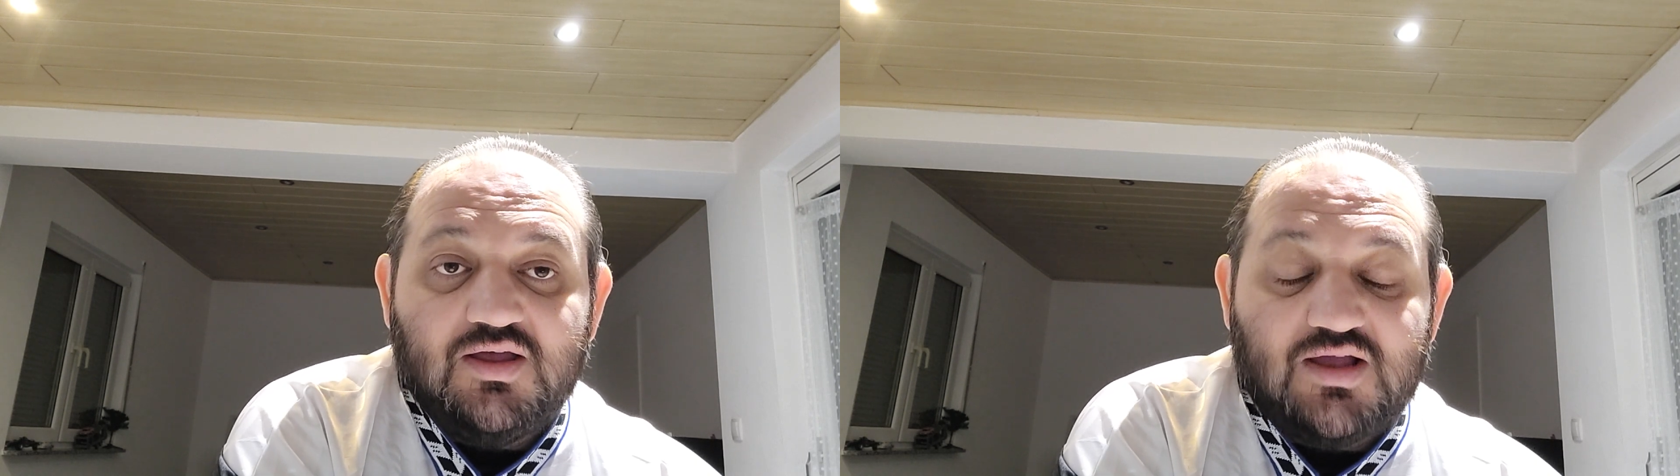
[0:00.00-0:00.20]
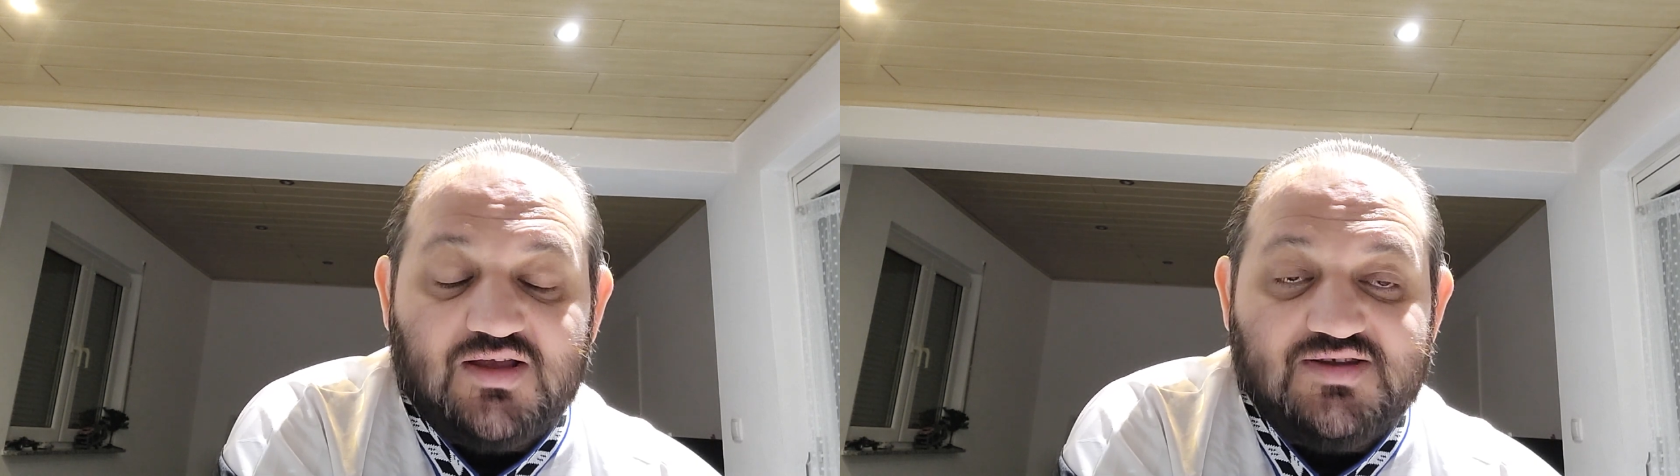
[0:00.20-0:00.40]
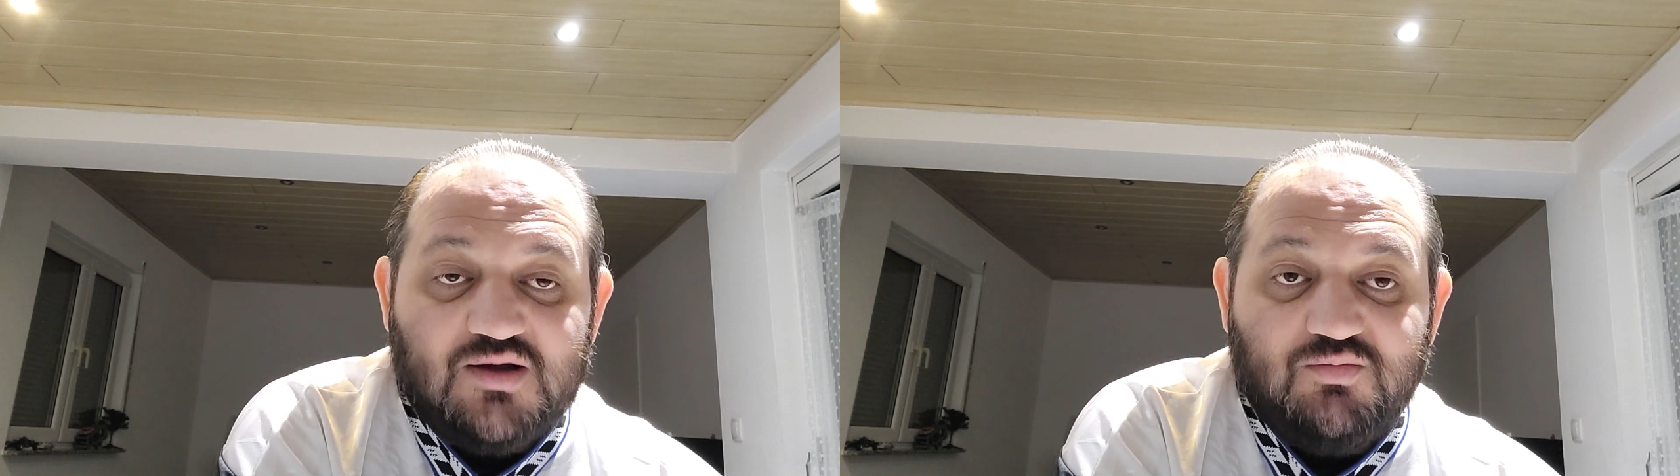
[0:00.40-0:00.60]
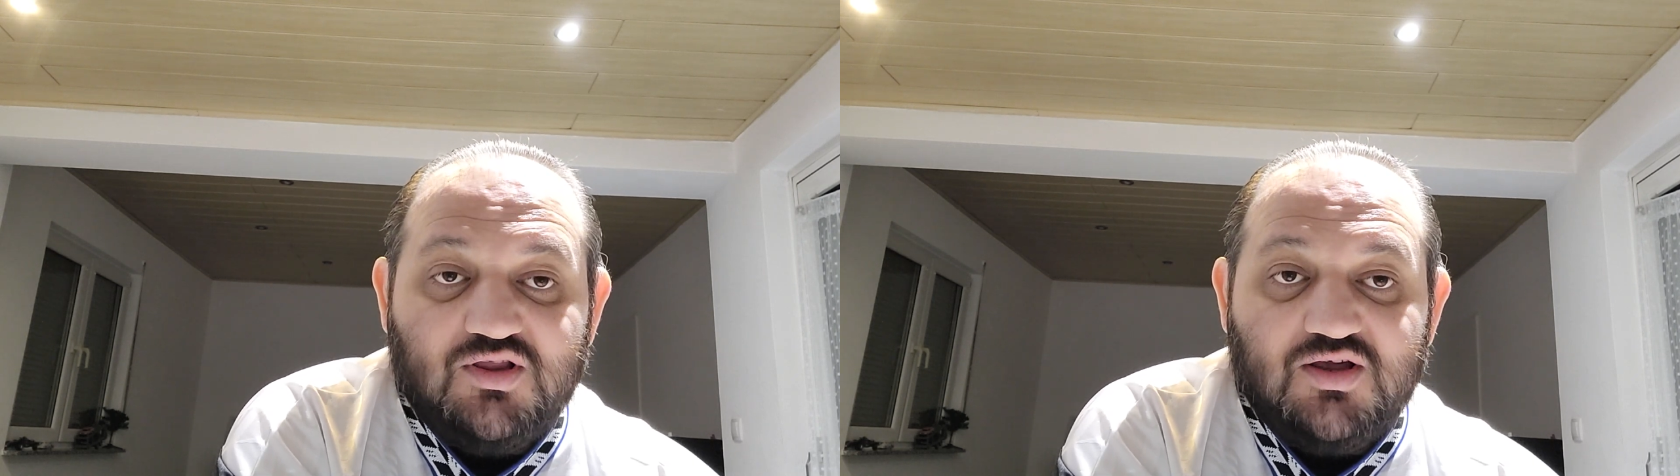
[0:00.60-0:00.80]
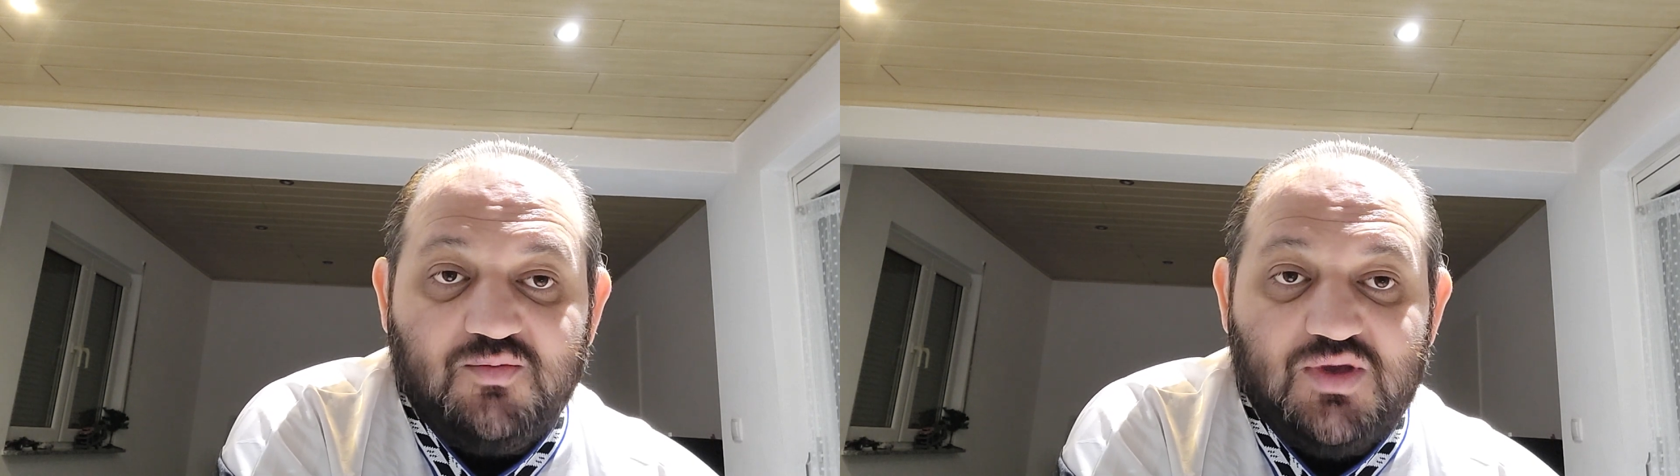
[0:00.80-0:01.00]

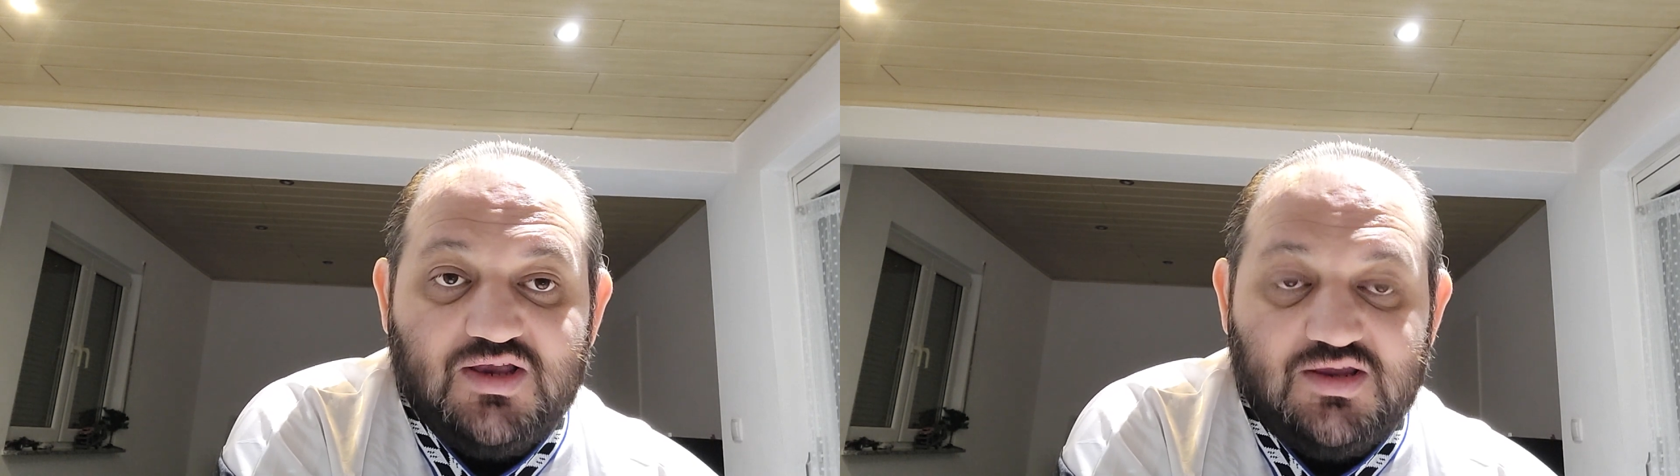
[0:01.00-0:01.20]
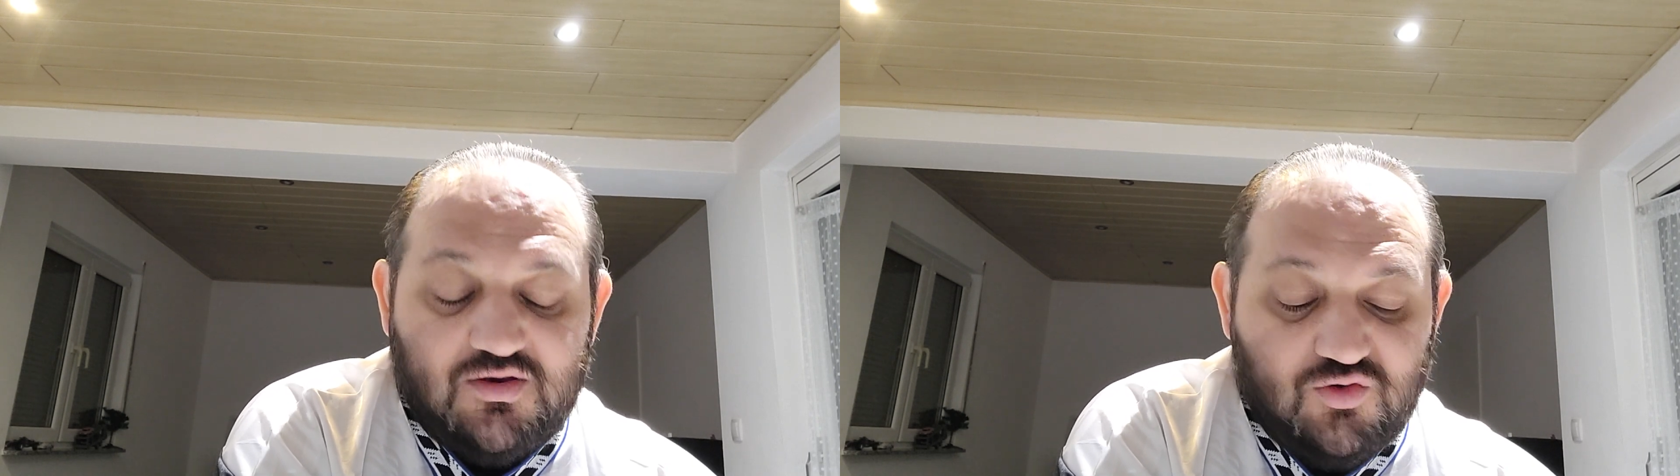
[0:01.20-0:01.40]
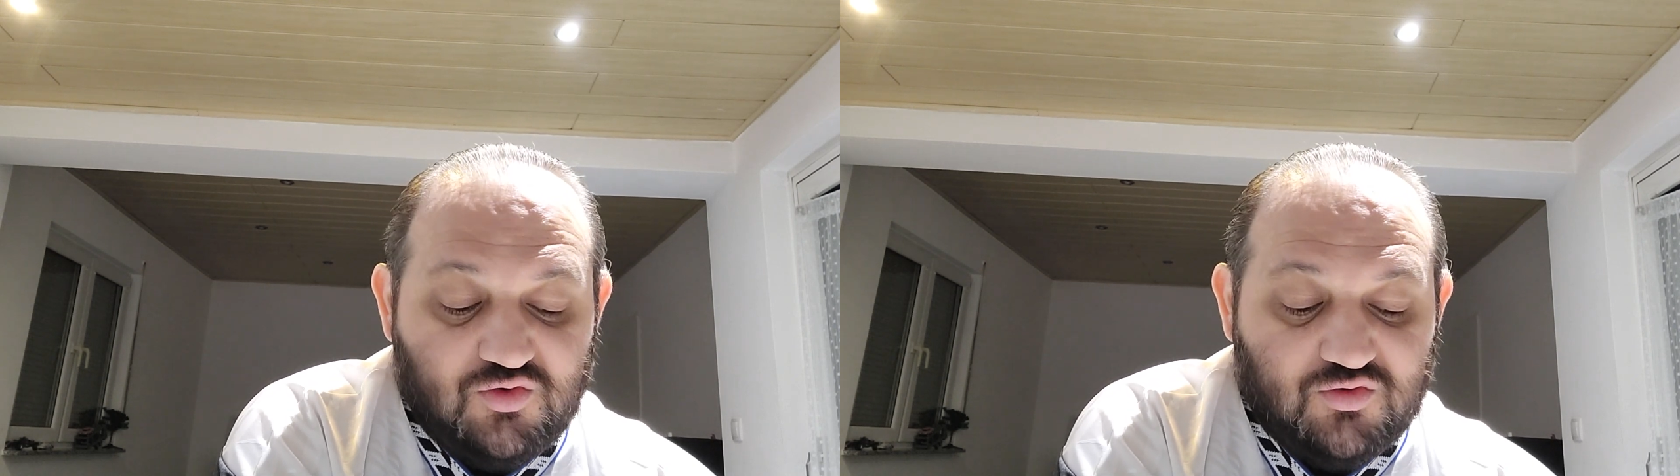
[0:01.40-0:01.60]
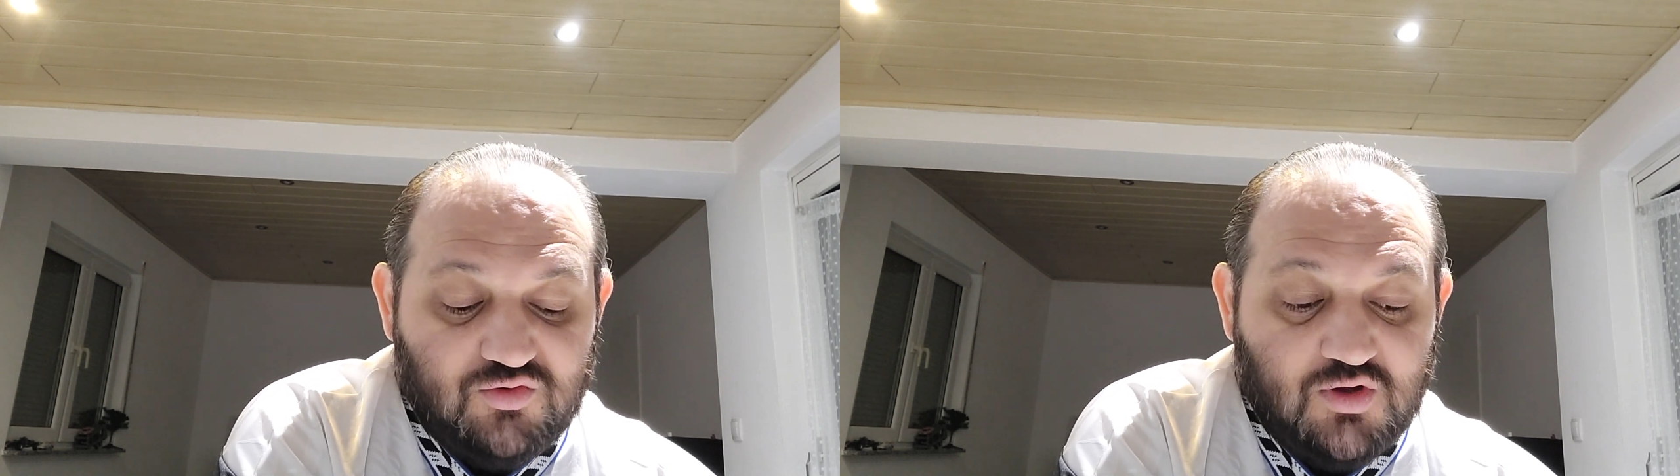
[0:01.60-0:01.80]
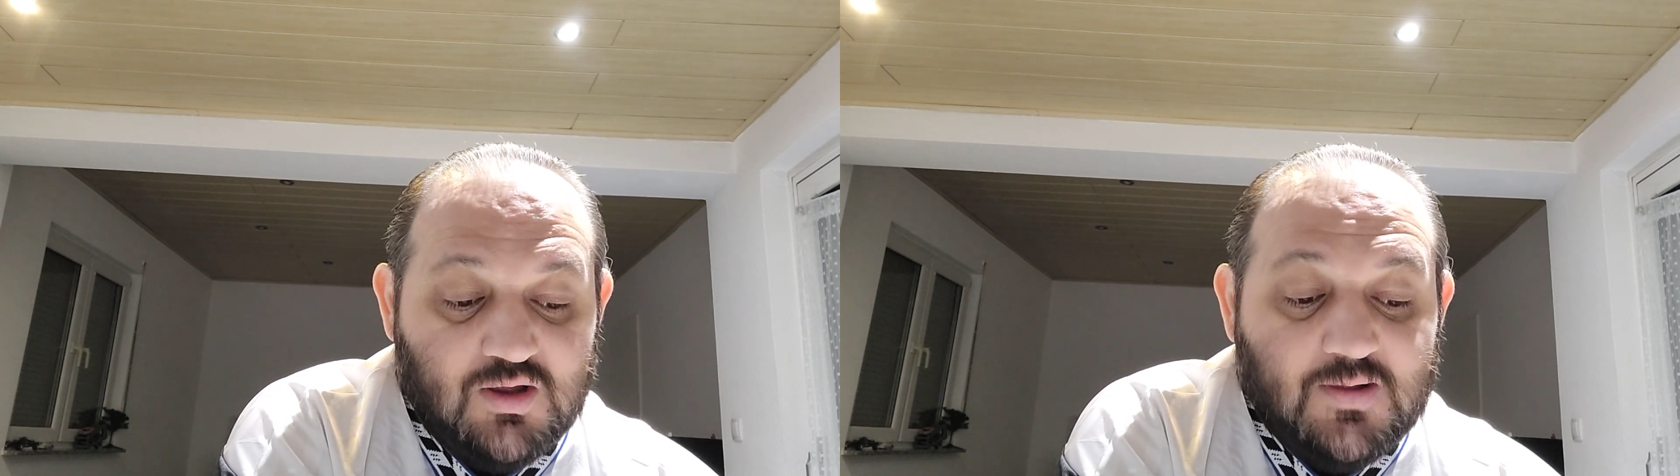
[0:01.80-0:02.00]
kazanmaları
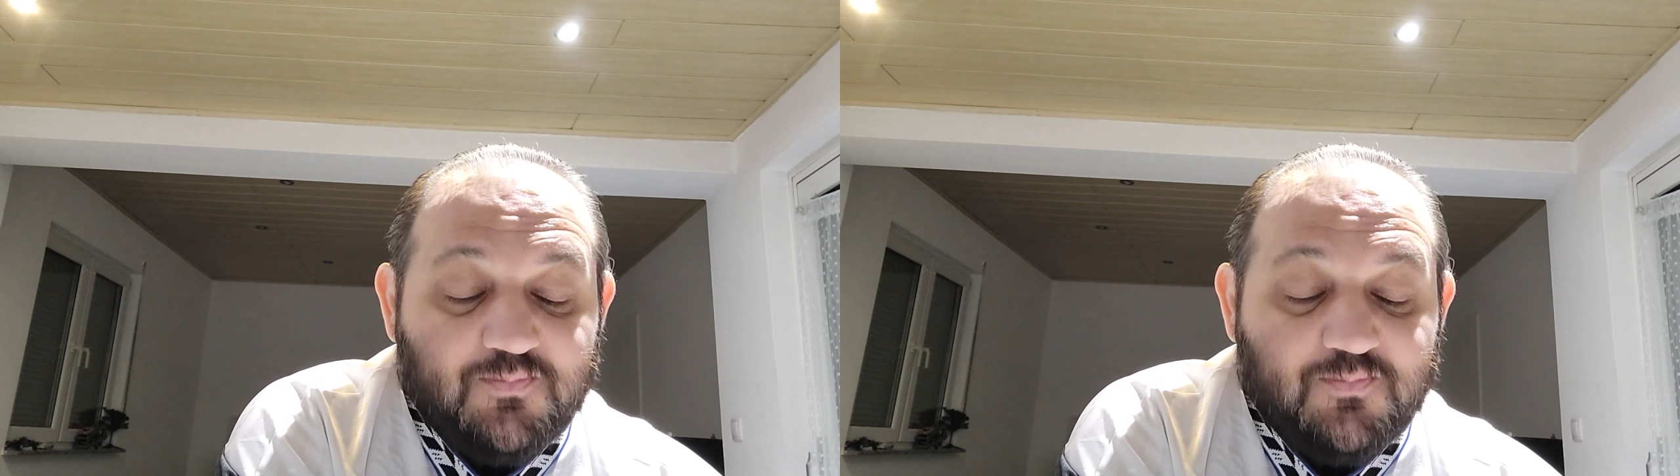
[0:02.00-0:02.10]
bekleniyordu.